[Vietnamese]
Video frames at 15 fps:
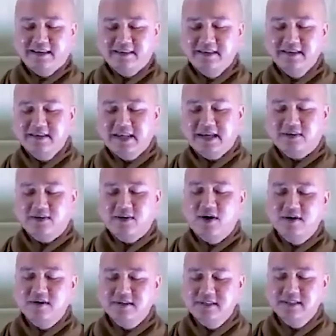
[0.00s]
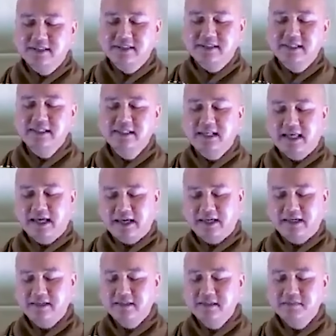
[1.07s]
Tức là con xin kính
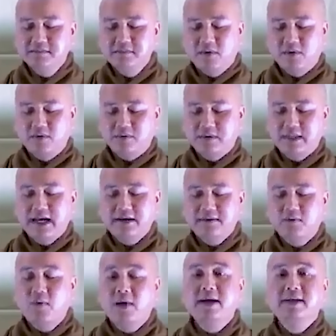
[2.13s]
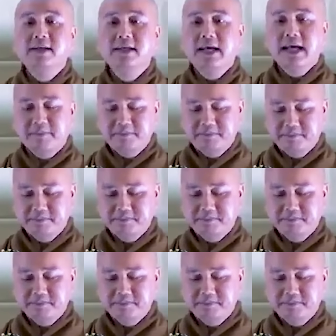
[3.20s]
lễ Đức Bồ Tát Quán Thế Âm.